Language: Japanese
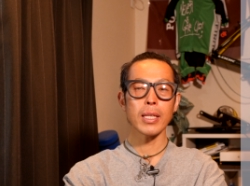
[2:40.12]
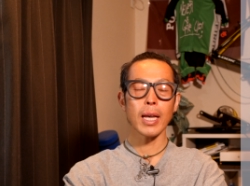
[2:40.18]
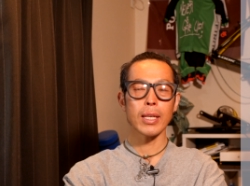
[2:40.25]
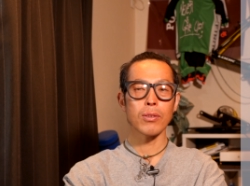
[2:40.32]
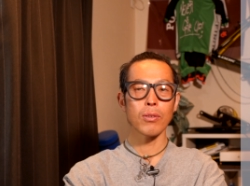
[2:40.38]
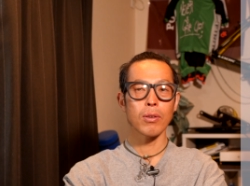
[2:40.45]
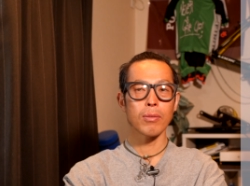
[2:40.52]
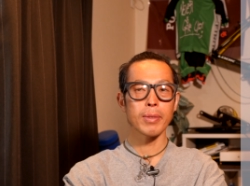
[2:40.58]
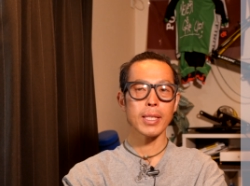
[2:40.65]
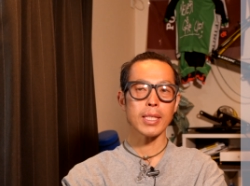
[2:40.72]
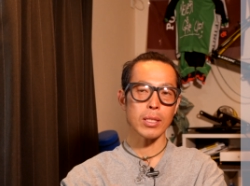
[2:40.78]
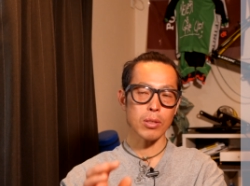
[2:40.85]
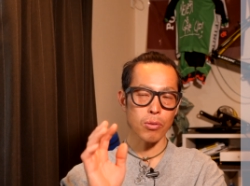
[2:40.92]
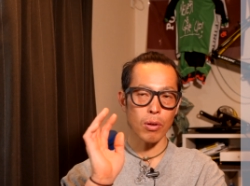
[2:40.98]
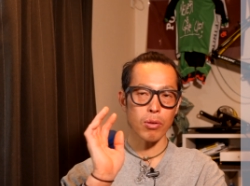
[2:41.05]
あの、皆
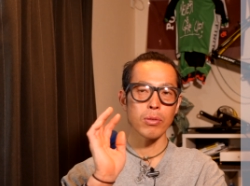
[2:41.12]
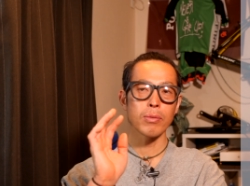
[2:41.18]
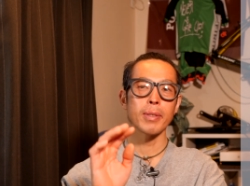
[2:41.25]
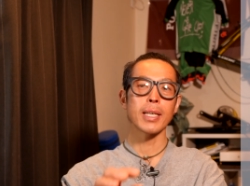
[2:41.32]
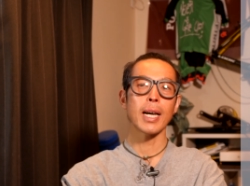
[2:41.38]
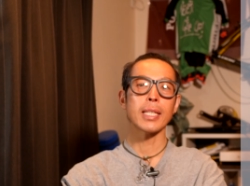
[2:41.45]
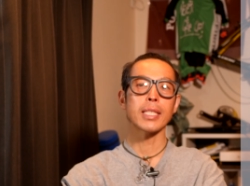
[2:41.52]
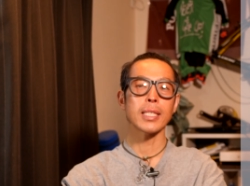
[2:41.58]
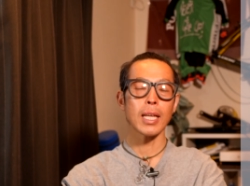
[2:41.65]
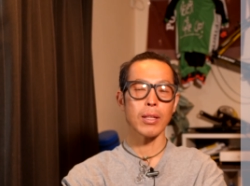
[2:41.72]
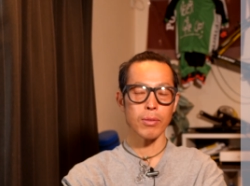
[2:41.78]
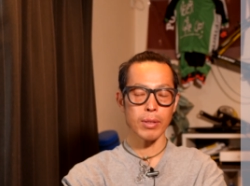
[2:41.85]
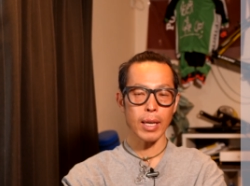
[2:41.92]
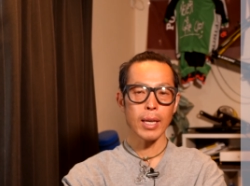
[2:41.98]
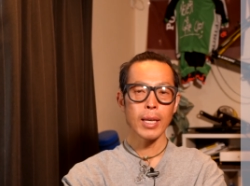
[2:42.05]
さんそこは踏みがちな
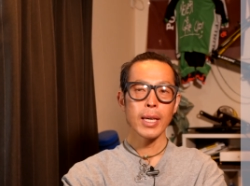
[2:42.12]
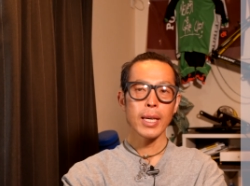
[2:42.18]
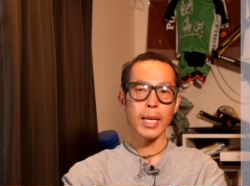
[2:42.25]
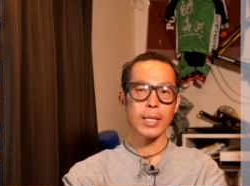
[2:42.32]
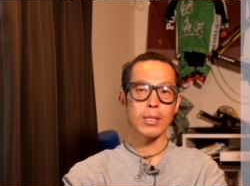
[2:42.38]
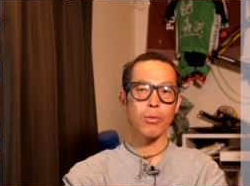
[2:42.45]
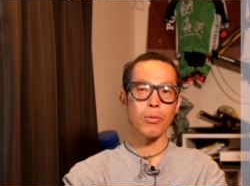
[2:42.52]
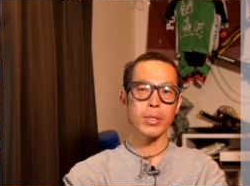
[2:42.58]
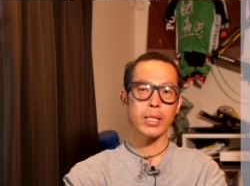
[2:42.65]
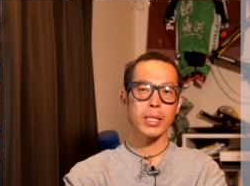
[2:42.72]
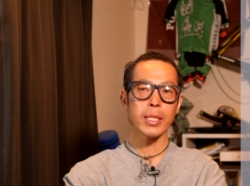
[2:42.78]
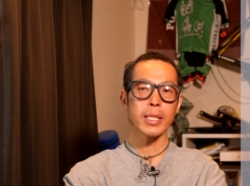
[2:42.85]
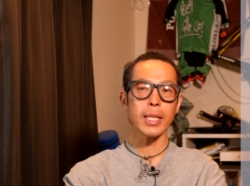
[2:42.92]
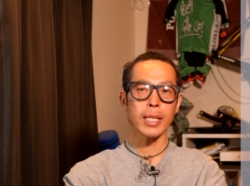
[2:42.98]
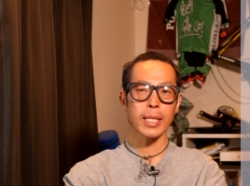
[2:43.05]
ので、えー、そこに
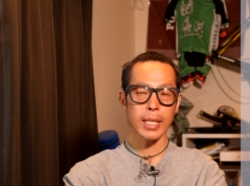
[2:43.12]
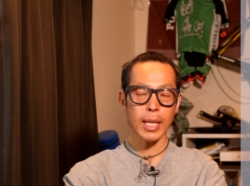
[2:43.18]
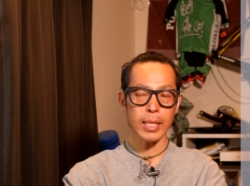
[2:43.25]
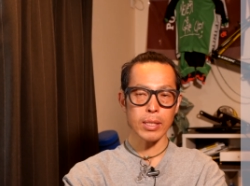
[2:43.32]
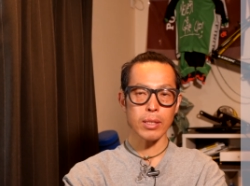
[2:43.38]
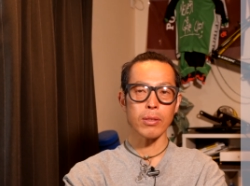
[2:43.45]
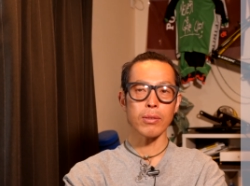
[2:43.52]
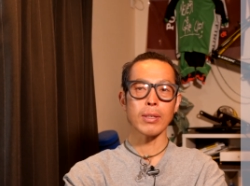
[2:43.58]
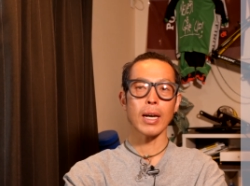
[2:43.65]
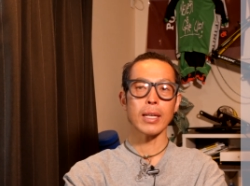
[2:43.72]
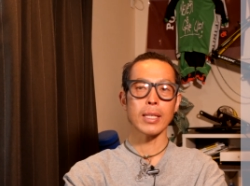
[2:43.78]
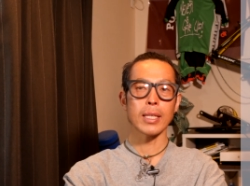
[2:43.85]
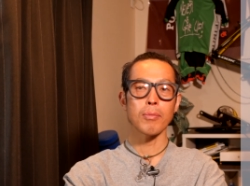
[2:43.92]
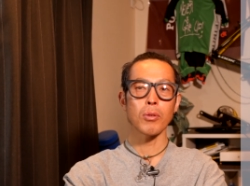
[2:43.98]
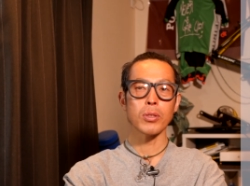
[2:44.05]
ついていきたいっていう
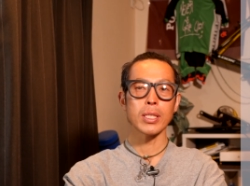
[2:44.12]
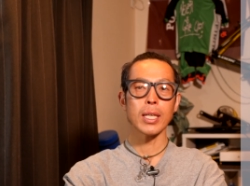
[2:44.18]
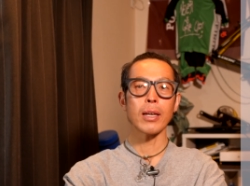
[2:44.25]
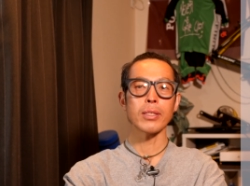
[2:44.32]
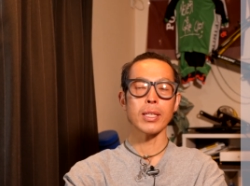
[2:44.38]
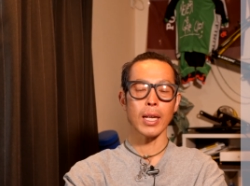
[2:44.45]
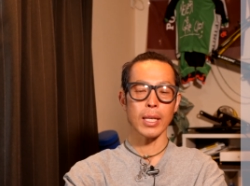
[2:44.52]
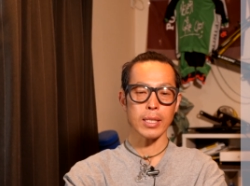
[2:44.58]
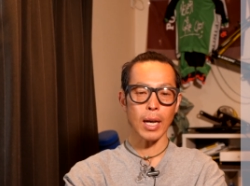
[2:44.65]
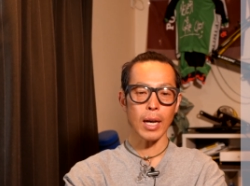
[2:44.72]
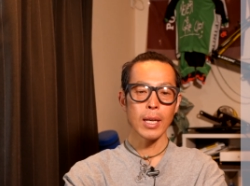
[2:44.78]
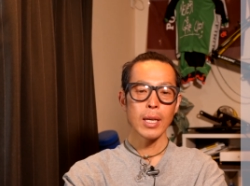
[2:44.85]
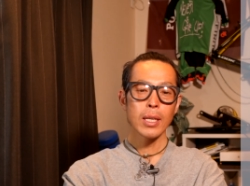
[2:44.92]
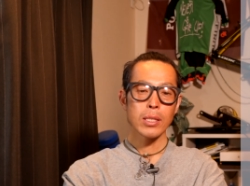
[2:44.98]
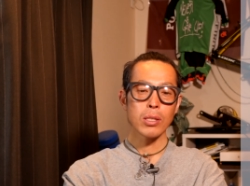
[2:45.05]
か気持ちがあるじゃないです
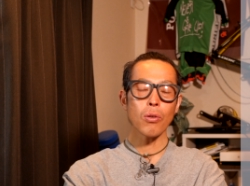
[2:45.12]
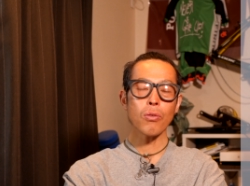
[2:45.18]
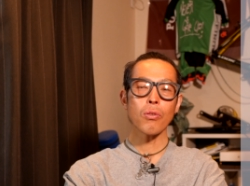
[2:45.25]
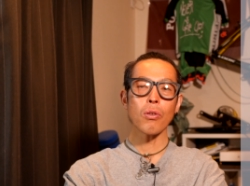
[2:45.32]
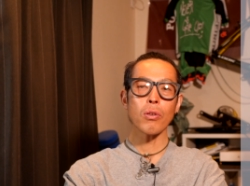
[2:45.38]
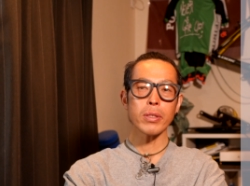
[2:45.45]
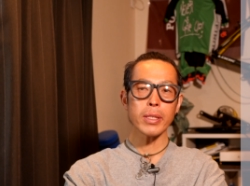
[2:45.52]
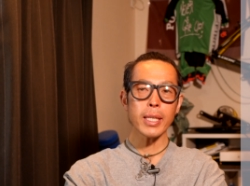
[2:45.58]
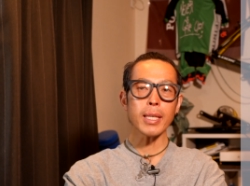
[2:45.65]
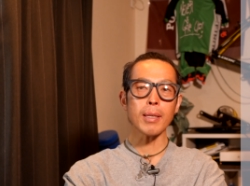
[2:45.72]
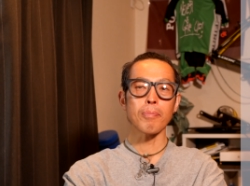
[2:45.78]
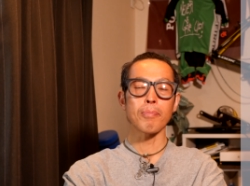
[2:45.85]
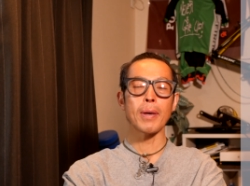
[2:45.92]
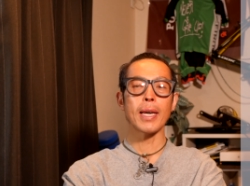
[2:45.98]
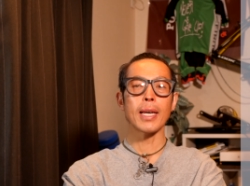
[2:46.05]
か。そこ
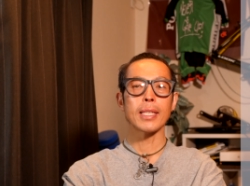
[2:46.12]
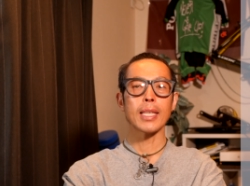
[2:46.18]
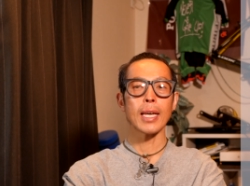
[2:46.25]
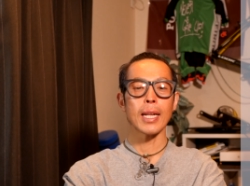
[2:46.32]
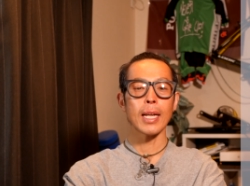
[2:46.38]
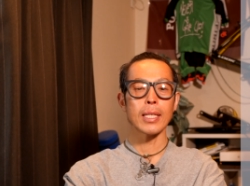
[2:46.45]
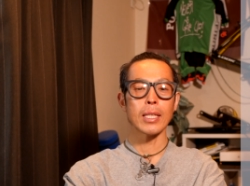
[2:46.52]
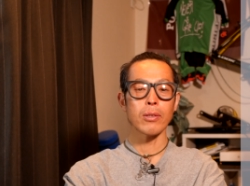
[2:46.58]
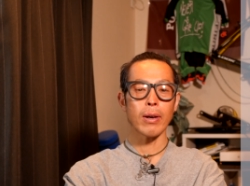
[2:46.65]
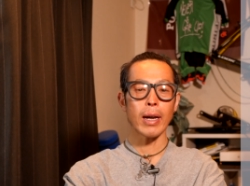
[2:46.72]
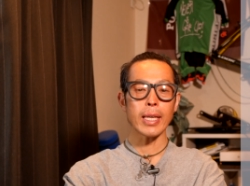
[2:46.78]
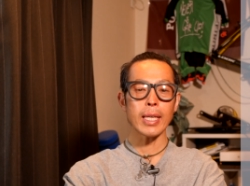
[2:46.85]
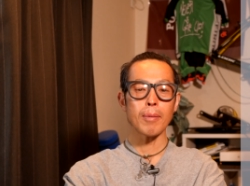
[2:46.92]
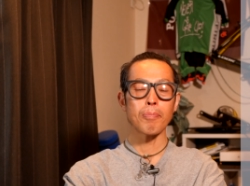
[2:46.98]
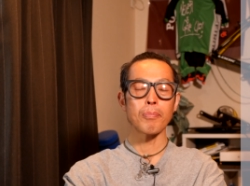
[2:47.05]
に、ベータアラニン
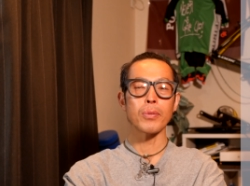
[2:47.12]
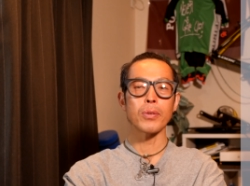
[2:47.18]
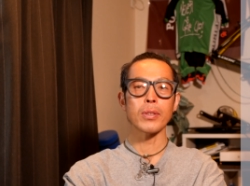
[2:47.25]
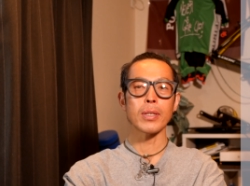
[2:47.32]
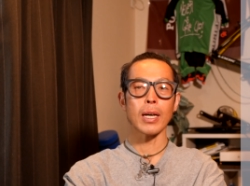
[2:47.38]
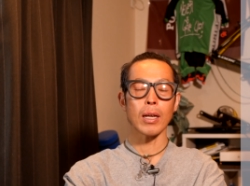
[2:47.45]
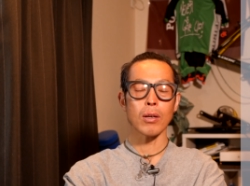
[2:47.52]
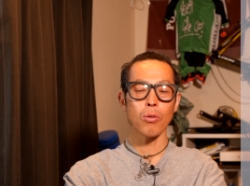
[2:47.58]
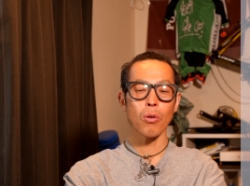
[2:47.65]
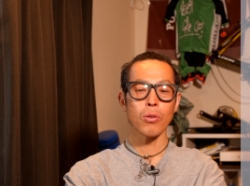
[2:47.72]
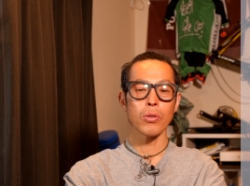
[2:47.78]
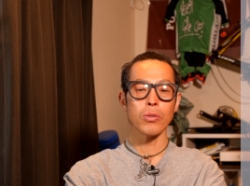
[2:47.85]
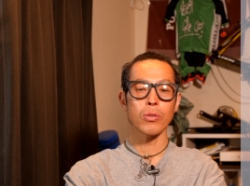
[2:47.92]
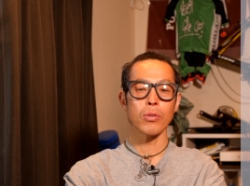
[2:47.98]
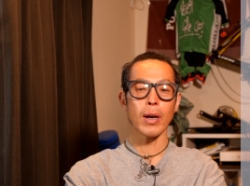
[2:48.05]
はいっぷんからご
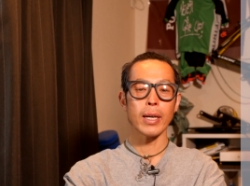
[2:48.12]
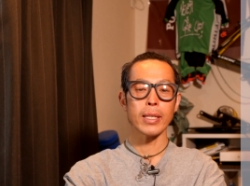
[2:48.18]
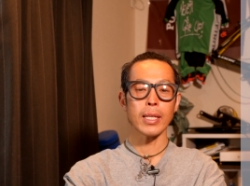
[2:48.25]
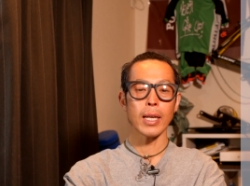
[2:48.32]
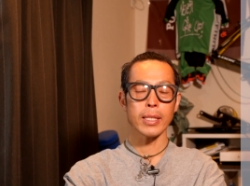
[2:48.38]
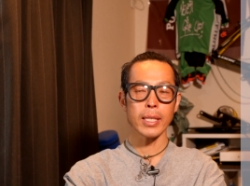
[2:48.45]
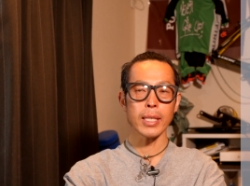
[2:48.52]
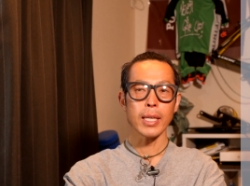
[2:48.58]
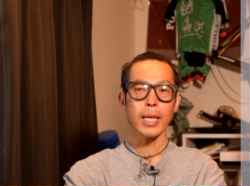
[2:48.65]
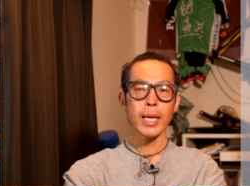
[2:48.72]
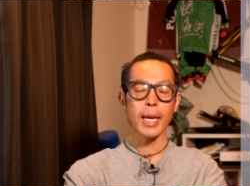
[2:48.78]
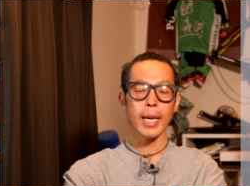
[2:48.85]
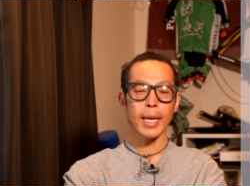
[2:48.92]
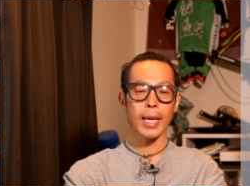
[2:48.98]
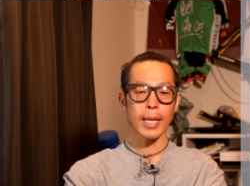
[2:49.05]
ふんの間に、
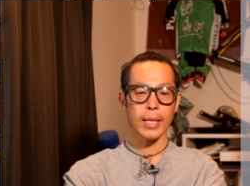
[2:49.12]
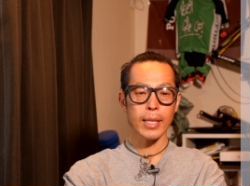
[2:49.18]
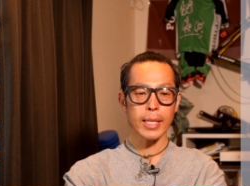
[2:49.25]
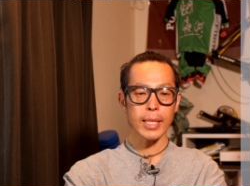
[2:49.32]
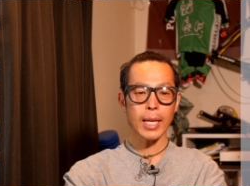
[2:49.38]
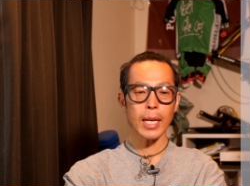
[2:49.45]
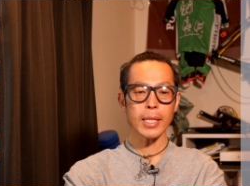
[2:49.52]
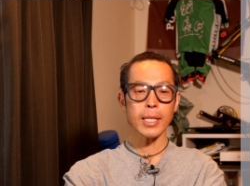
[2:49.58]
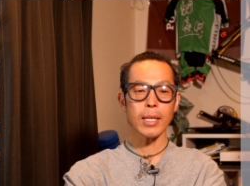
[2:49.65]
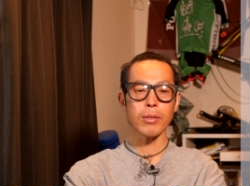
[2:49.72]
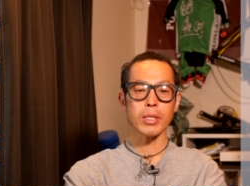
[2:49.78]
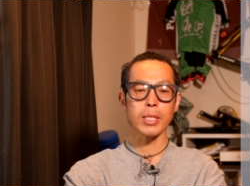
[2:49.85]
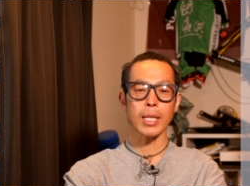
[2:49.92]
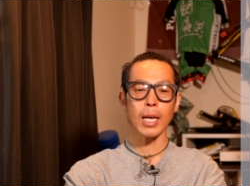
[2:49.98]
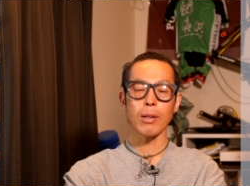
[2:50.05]
えー、遺憾な
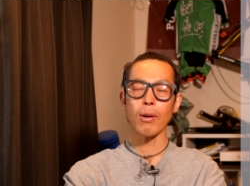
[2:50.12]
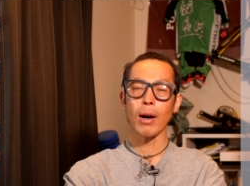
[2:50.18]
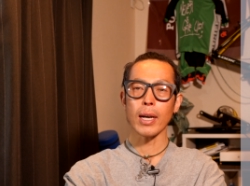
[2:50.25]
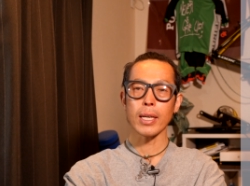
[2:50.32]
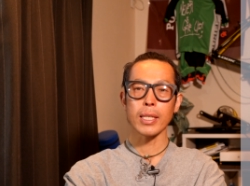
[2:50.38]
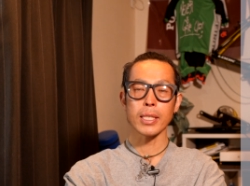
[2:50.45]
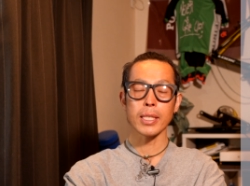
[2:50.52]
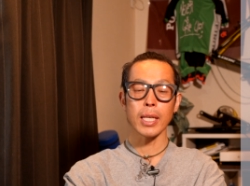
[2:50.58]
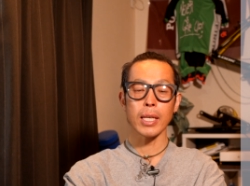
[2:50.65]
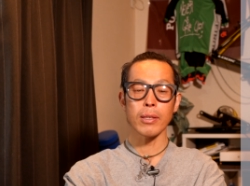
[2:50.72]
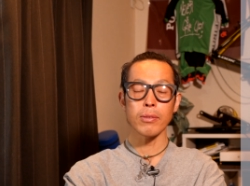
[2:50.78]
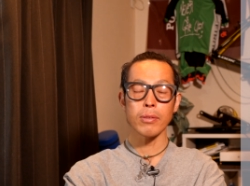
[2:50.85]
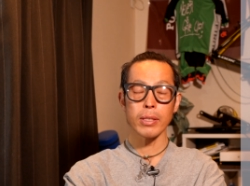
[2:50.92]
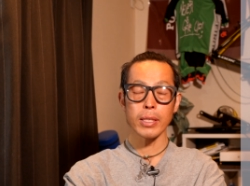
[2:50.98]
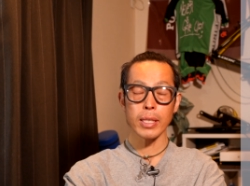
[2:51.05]
く力を発揮している、